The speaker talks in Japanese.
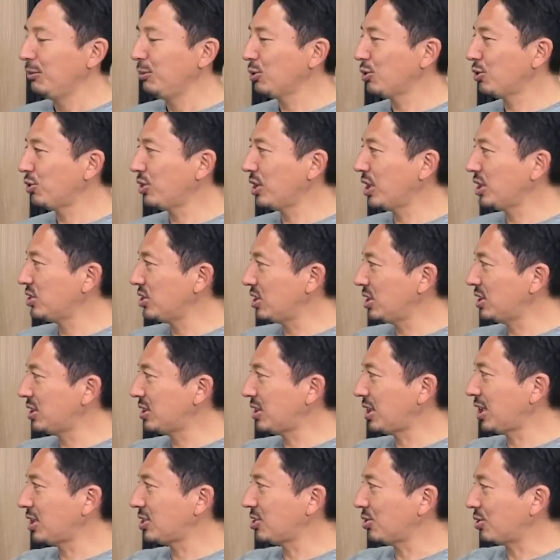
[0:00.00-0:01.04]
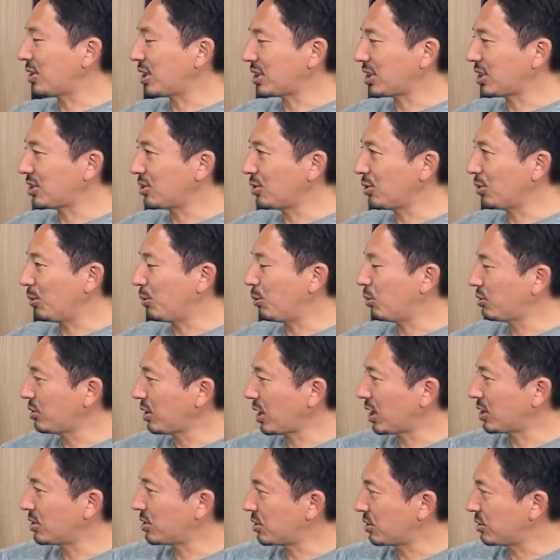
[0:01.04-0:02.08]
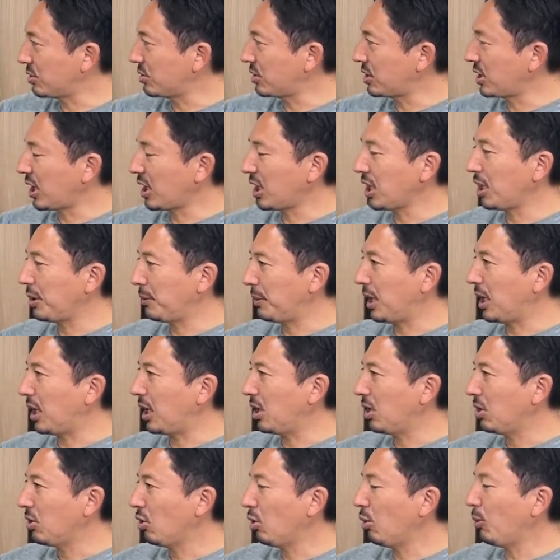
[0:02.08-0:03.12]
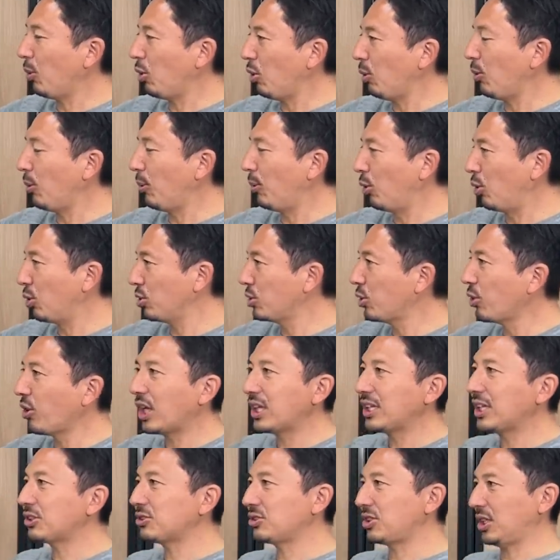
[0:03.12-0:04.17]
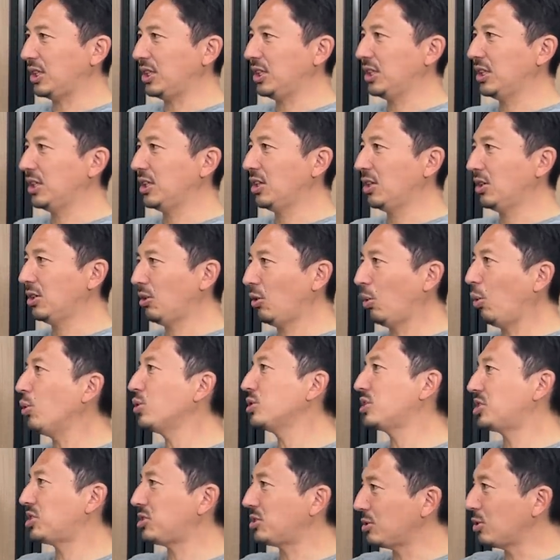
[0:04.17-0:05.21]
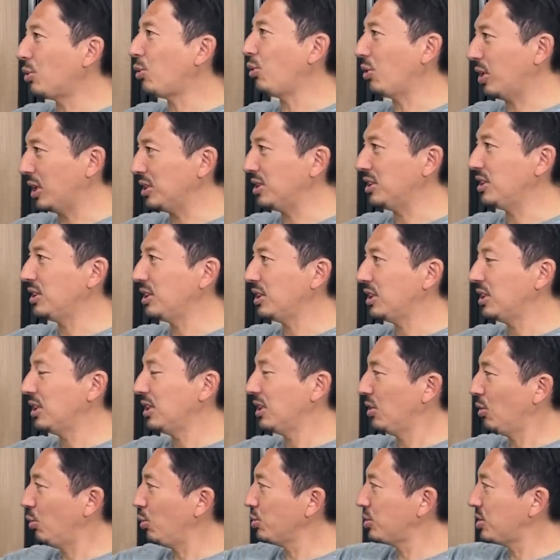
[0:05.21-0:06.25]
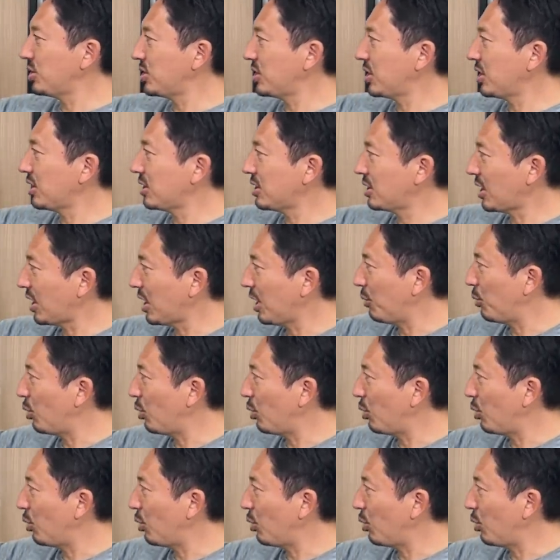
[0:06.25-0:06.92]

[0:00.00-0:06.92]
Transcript: もうとりあえず1対1の形を僕らが作ってあげればほぼほぼもう寄らなくていい放置する方がいい、うん、放置してたら